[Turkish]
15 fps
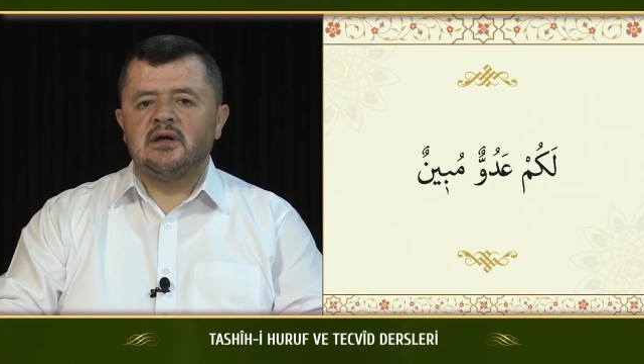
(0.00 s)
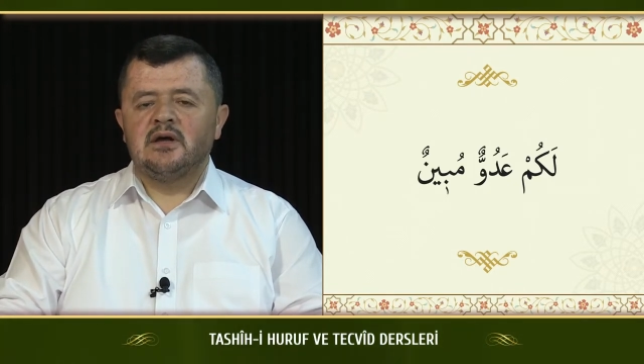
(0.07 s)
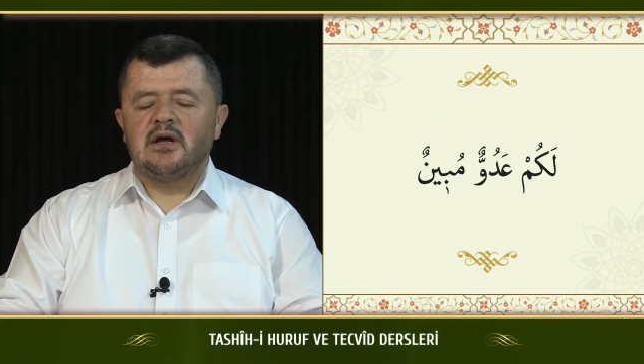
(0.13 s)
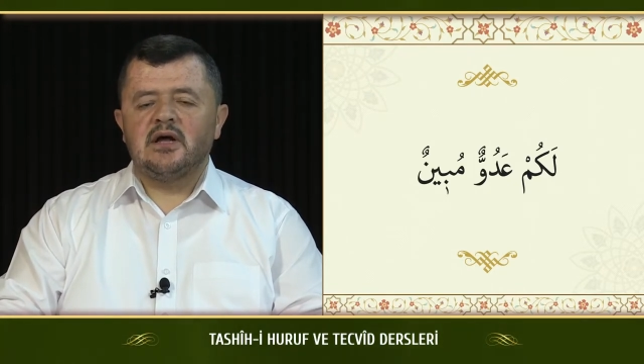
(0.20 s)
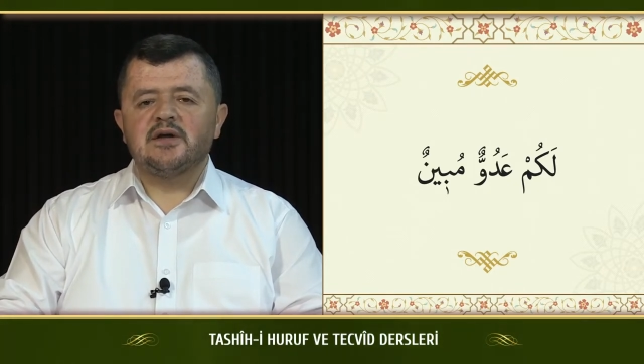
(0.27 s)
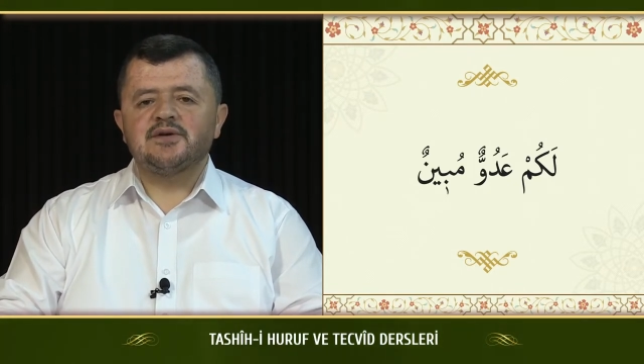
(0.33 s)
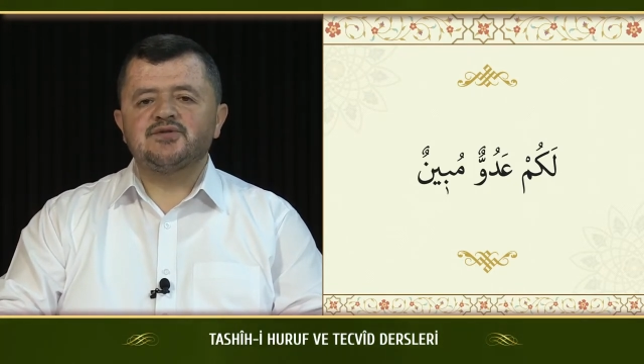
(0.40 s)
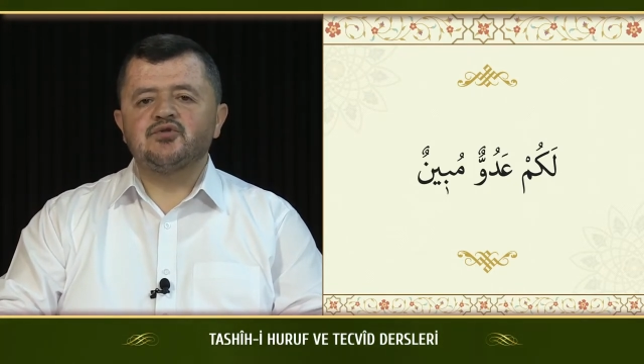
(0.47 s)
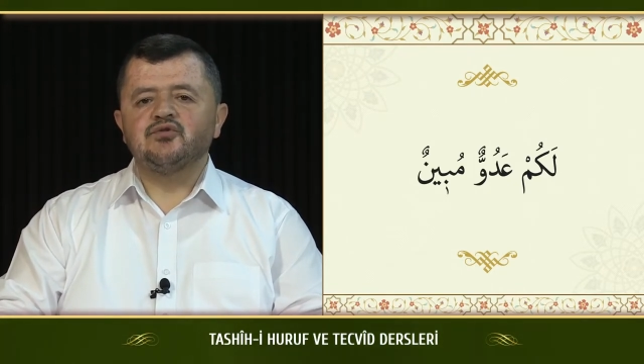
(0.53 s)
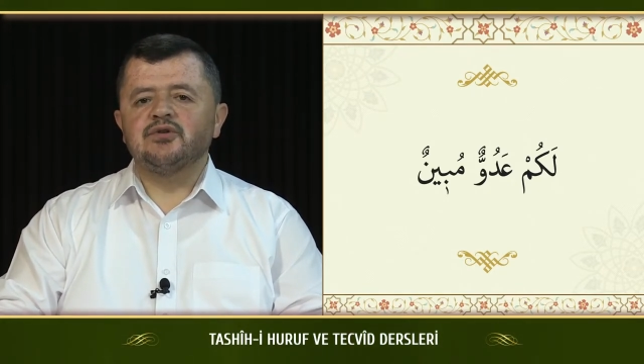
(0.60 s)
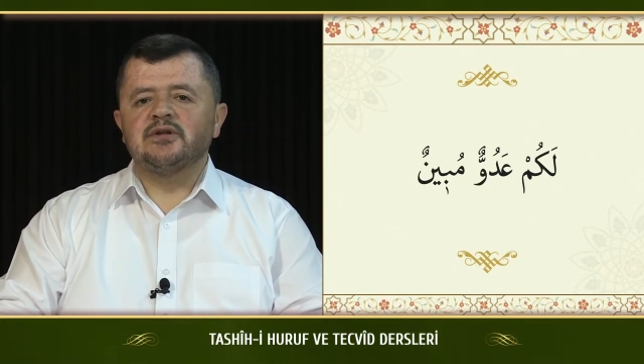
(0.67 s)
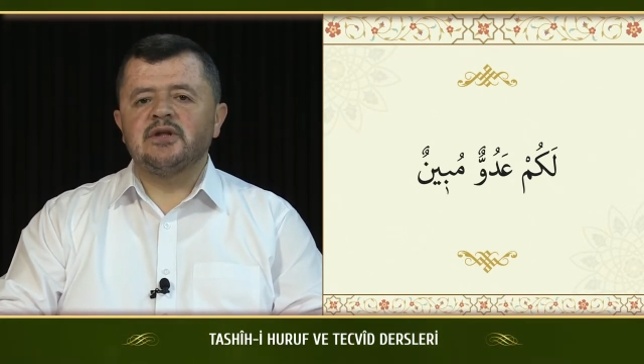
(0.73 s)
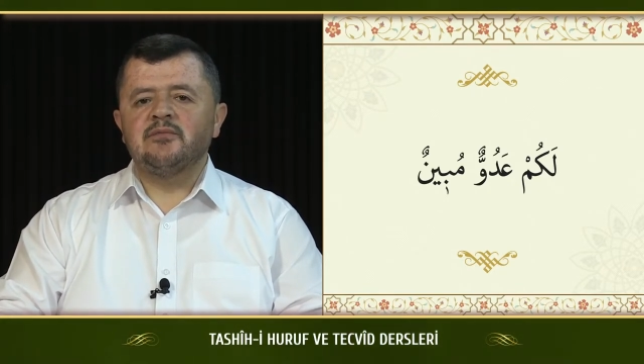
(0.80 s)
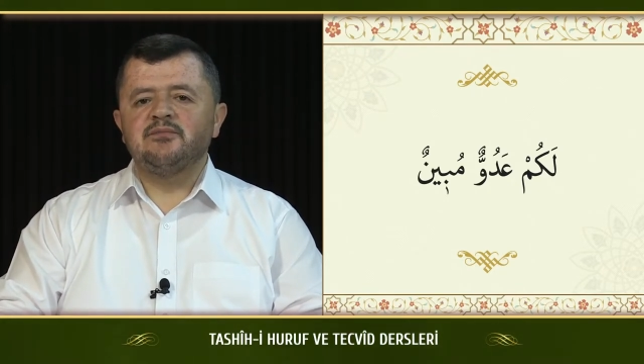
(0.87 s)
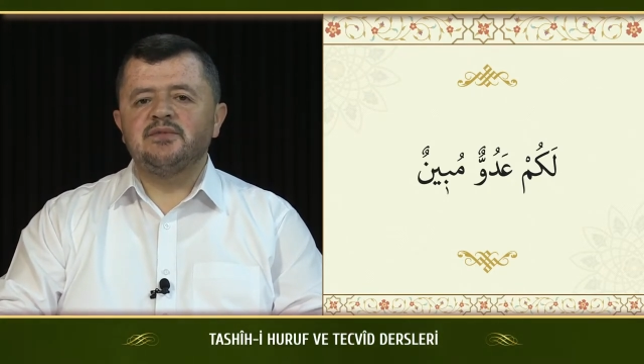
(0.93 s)
hasıl
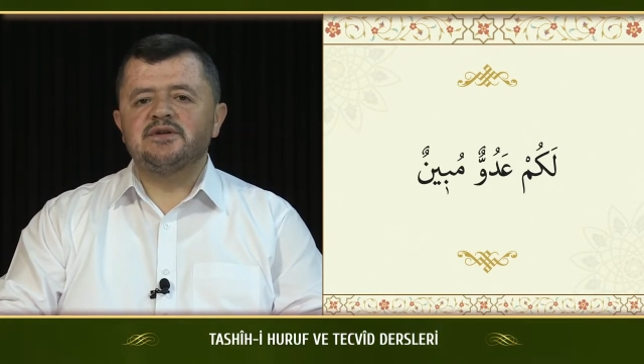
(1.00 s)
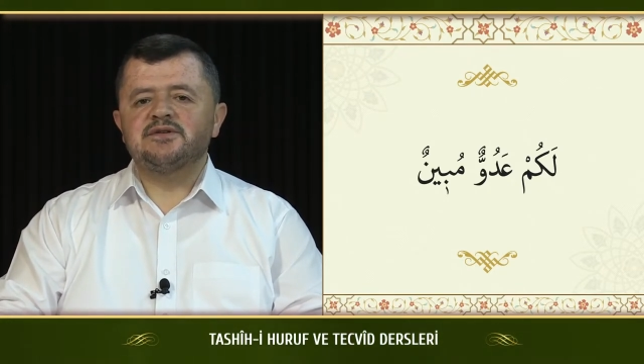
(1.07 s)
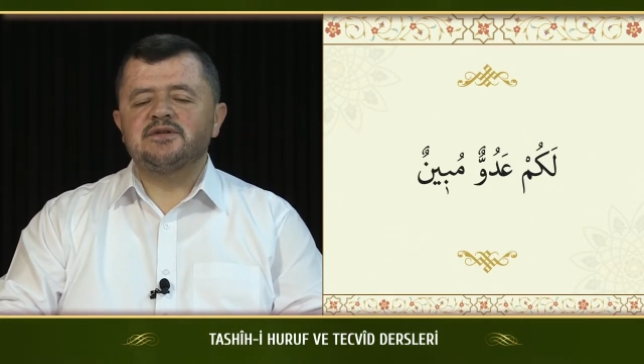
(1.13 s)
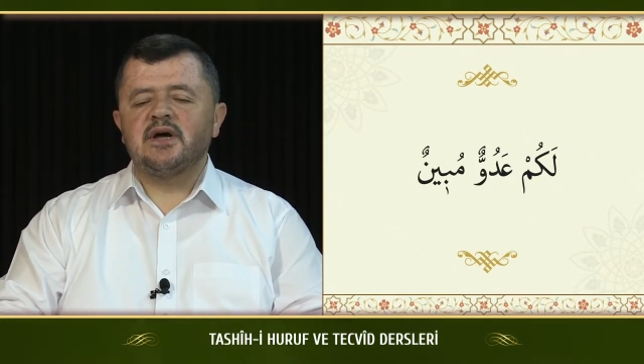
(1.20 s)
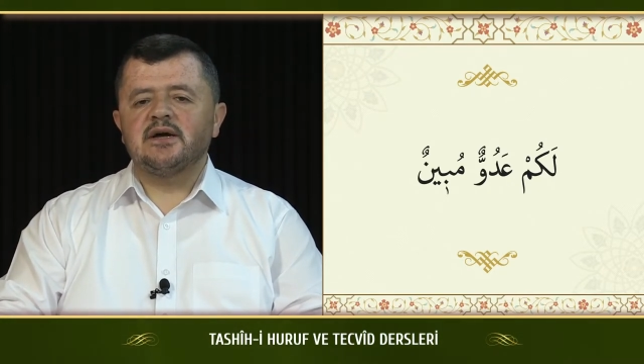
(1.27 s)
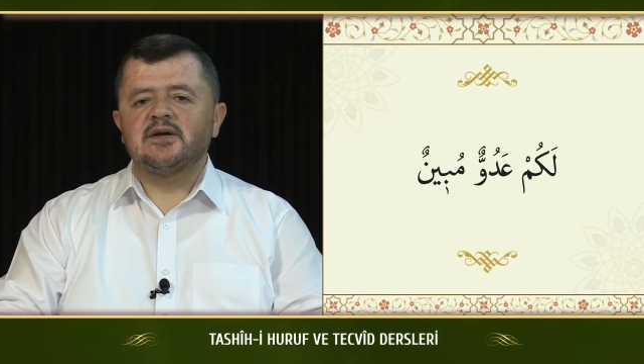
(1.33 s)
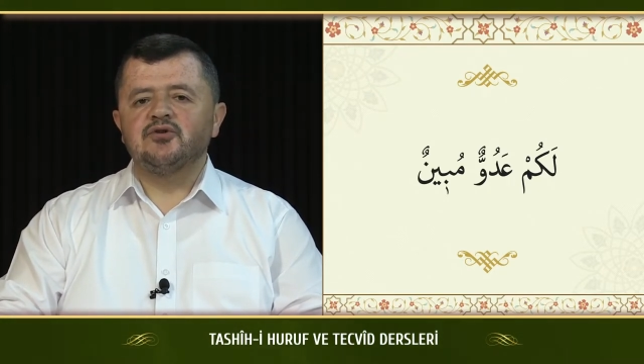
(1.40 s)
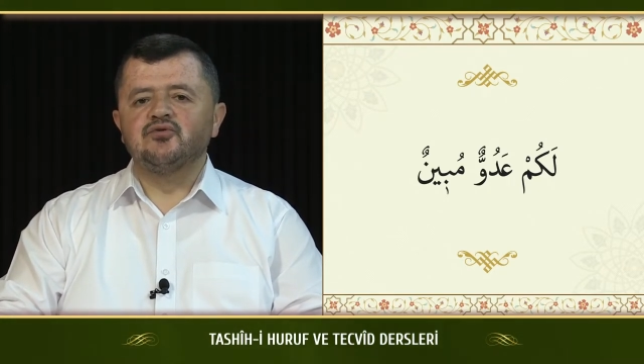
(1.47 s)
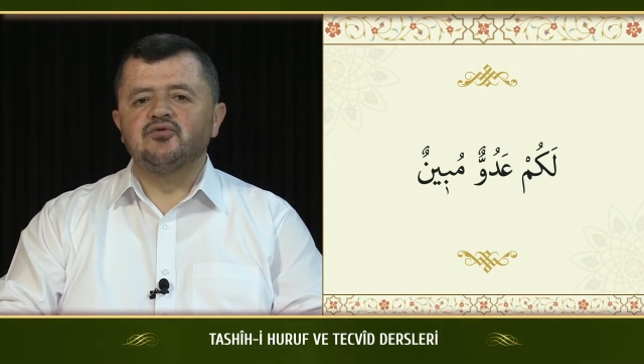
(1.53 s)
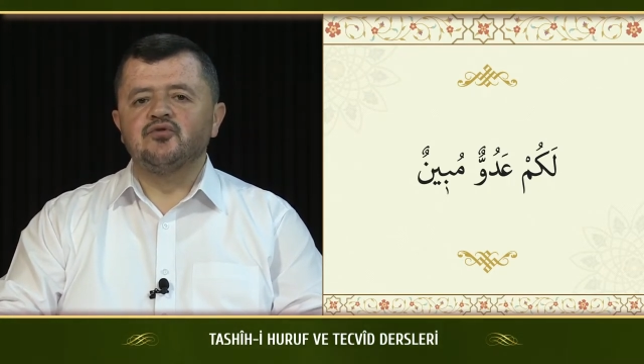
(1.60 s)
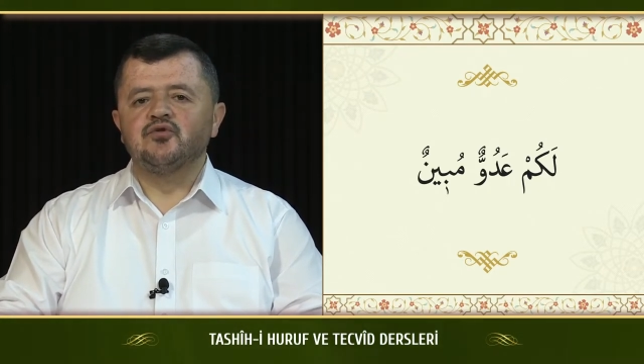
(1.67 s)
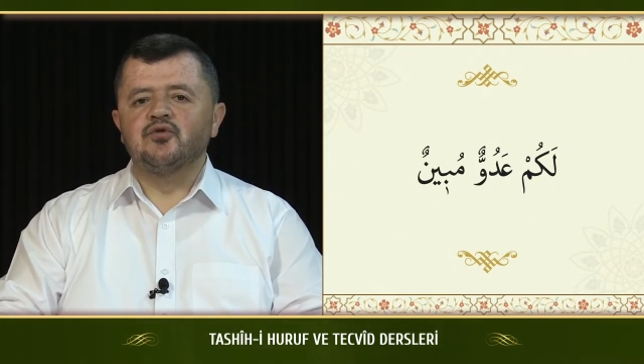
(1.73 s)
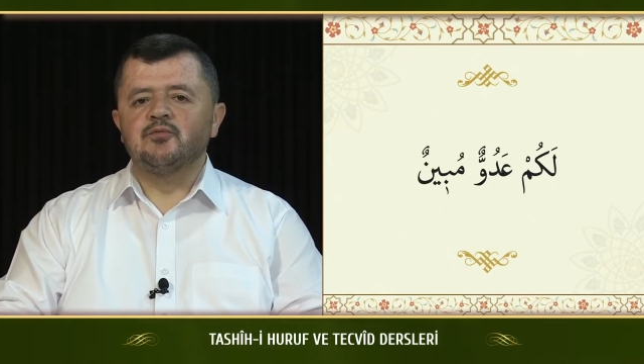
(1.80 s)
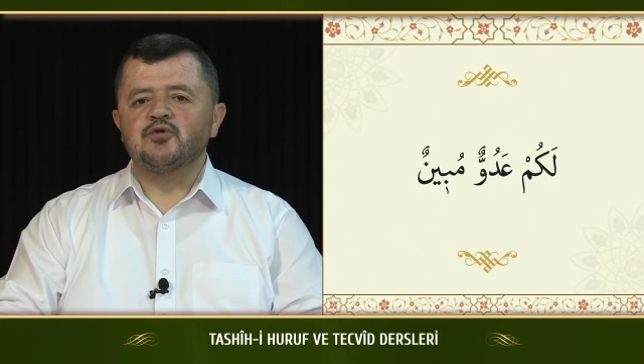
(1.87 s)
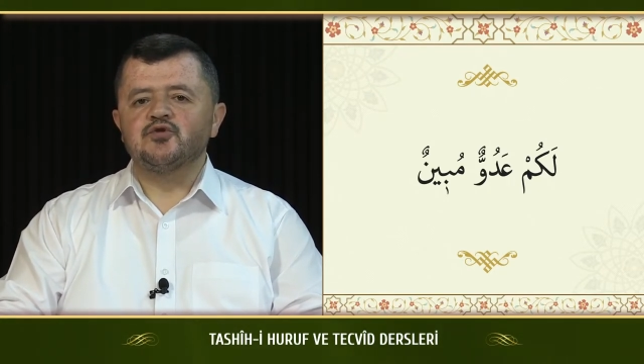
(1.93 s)
olan bir sakin
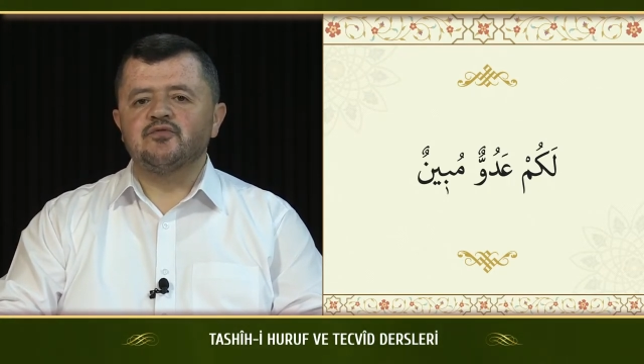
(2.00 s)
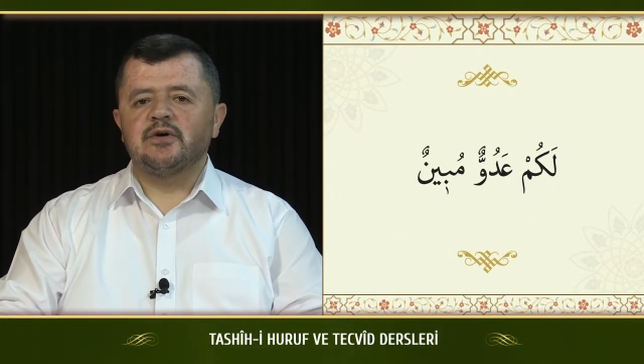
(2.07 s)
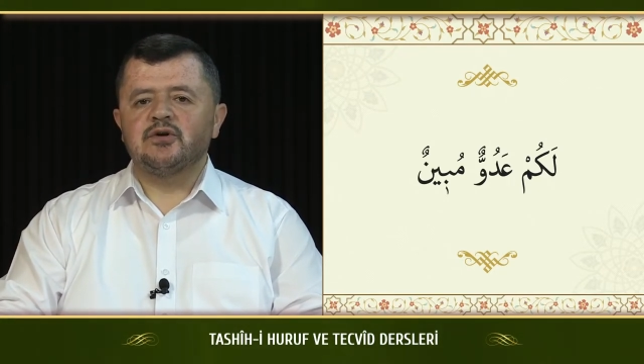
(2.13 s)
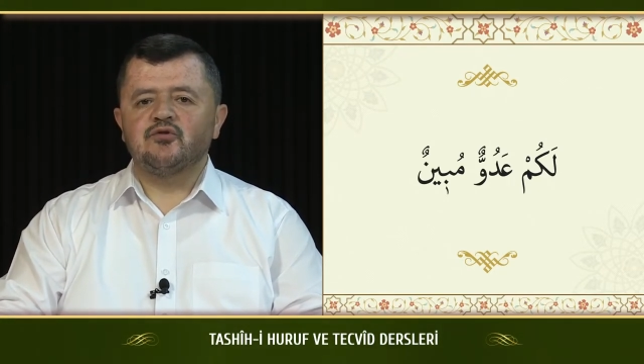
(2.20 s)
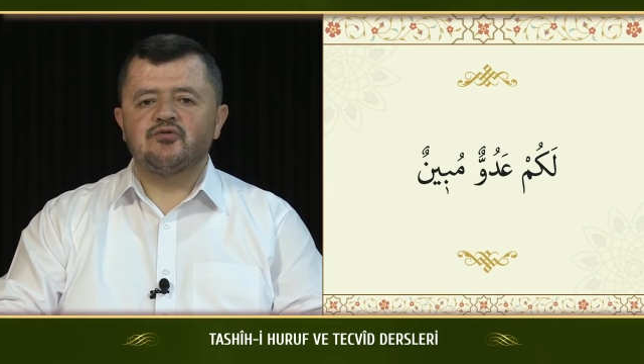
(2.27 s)
nunumuz var.